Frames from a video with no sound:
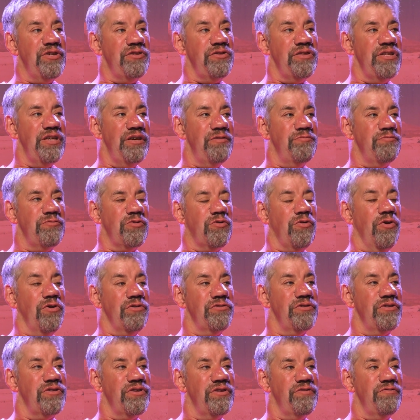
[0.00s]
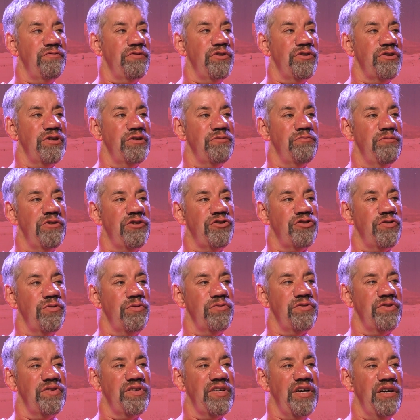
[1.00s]
mitnehmen konnte, würde ich mich
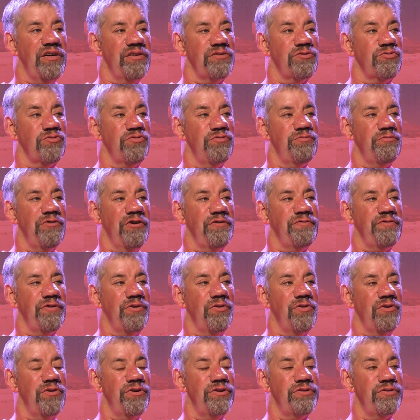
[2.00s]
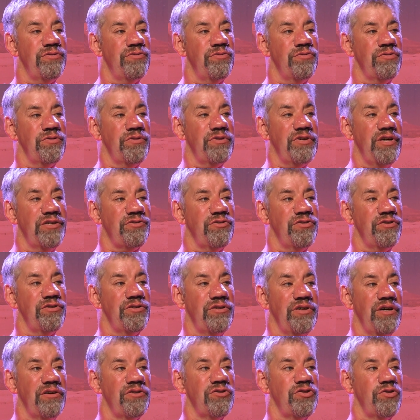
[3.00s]
schon sehr drüber freuen und
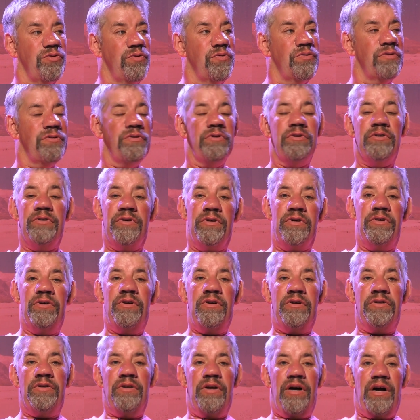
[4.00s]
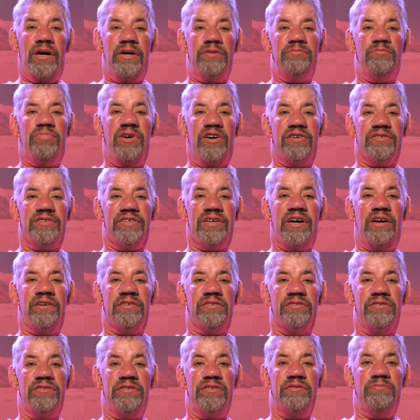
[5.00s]
hätte da schon ein paar
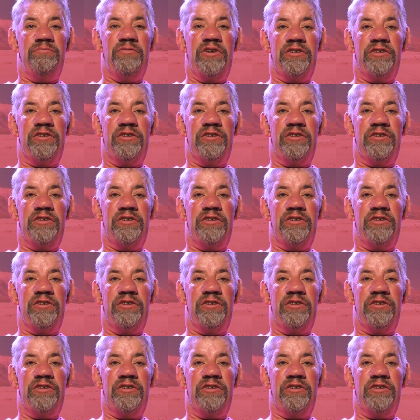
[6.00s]
Sachen, die